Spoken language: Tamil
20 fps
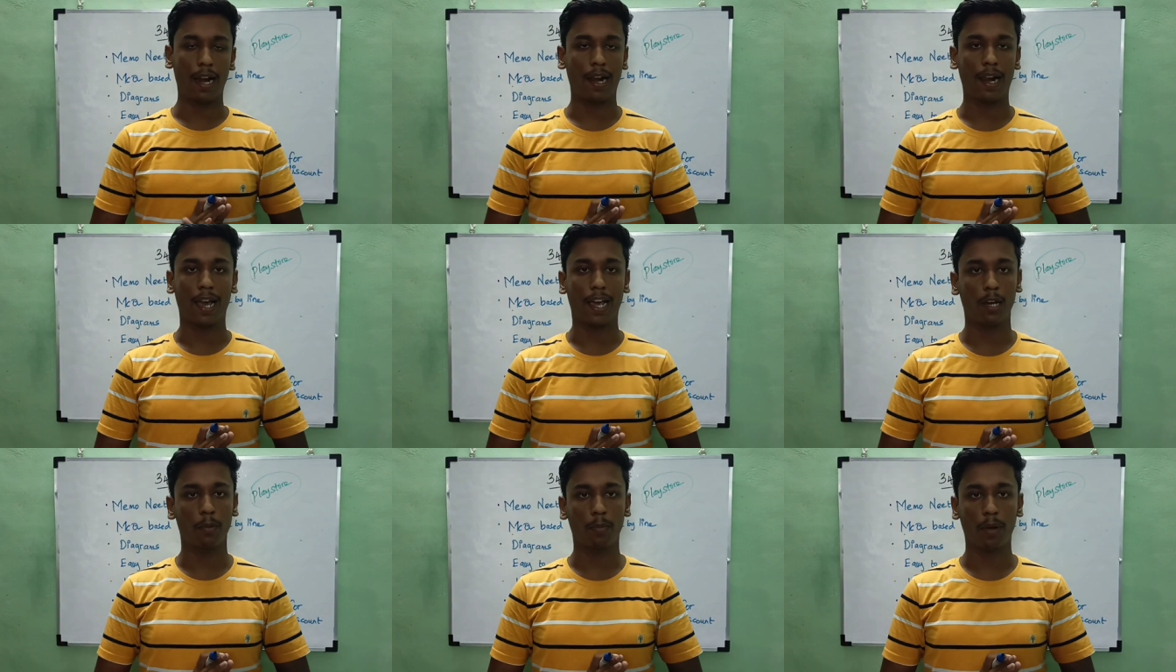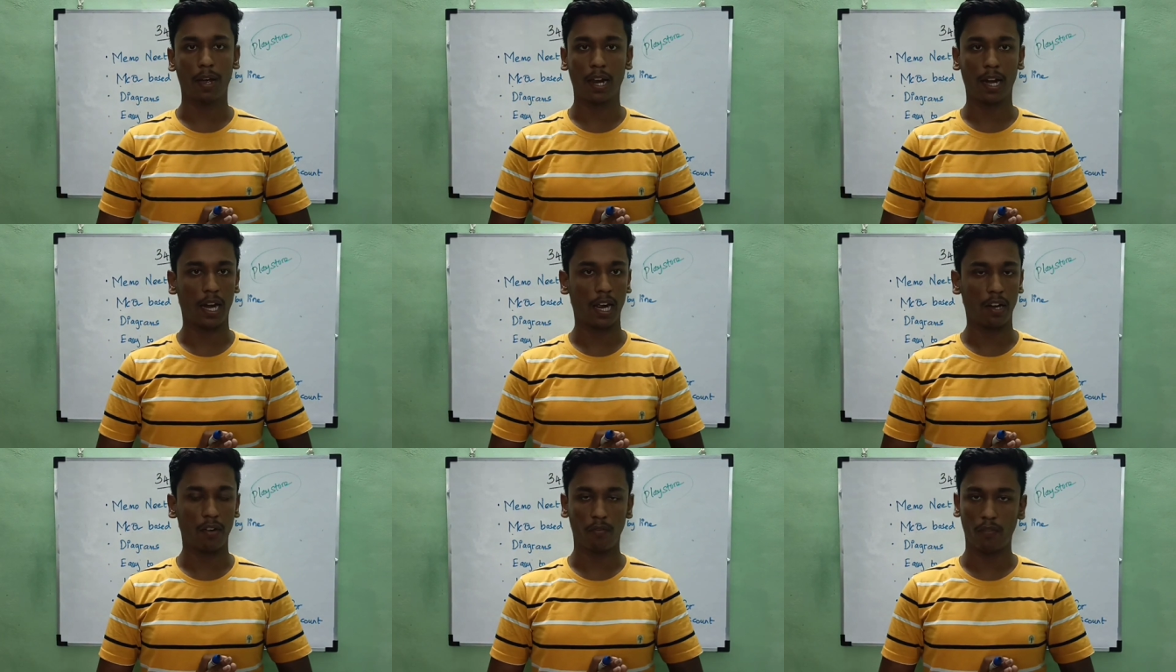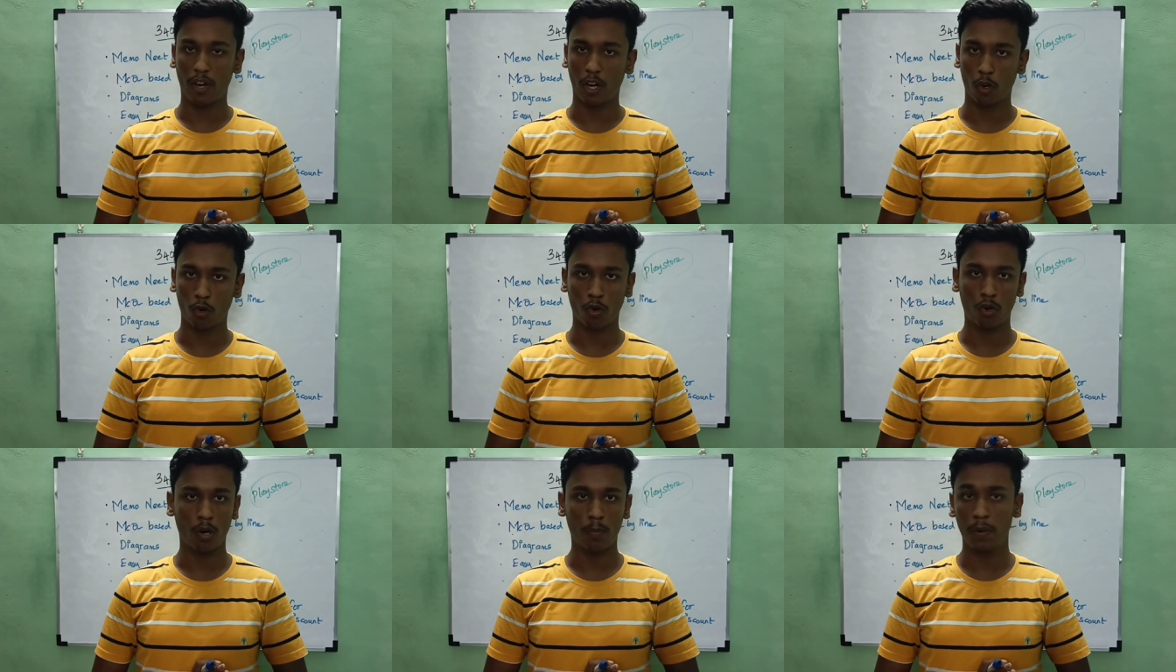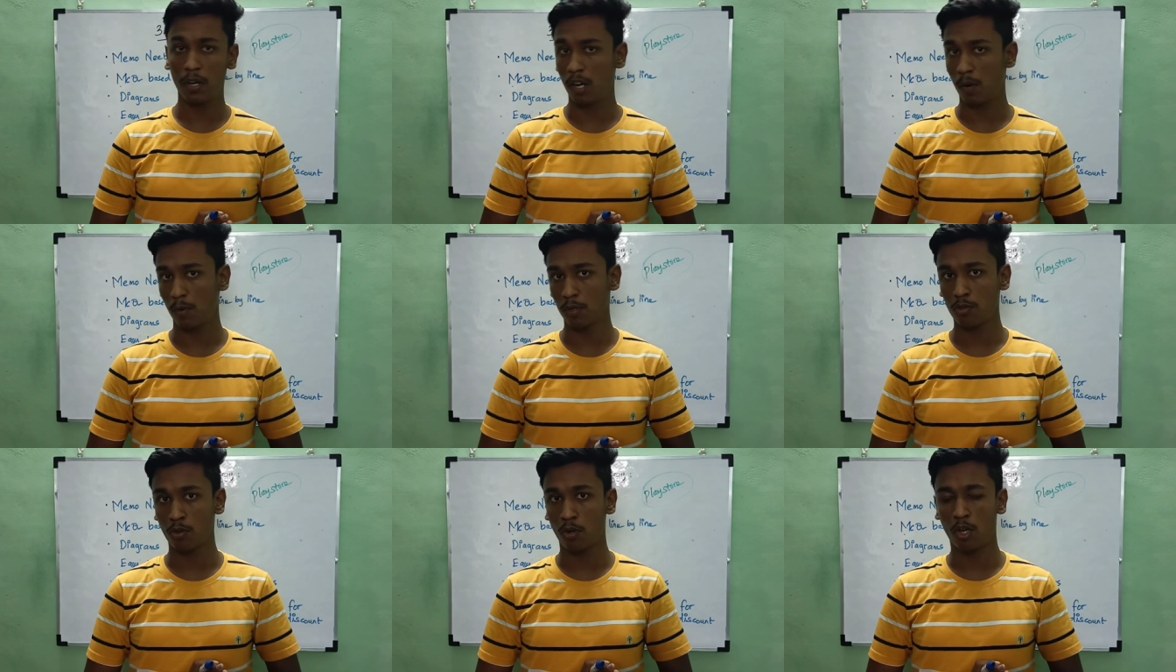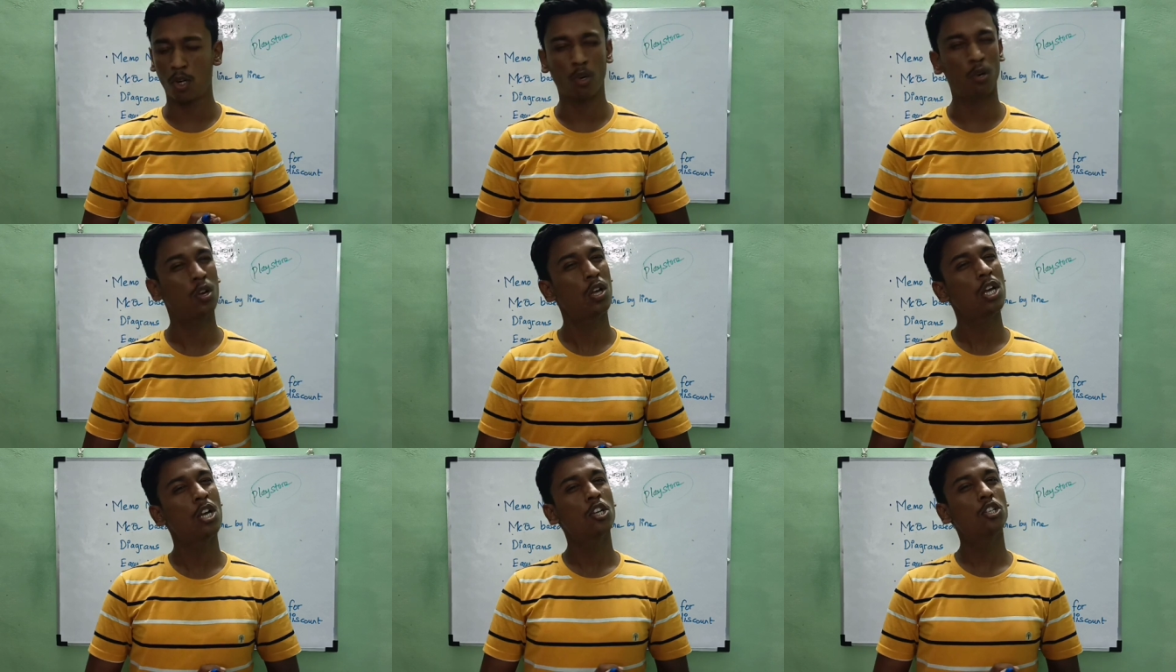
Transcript: லைன் பை லைன் வேணும் அப்படின்னு நம்ம சொல்லிட்டோம்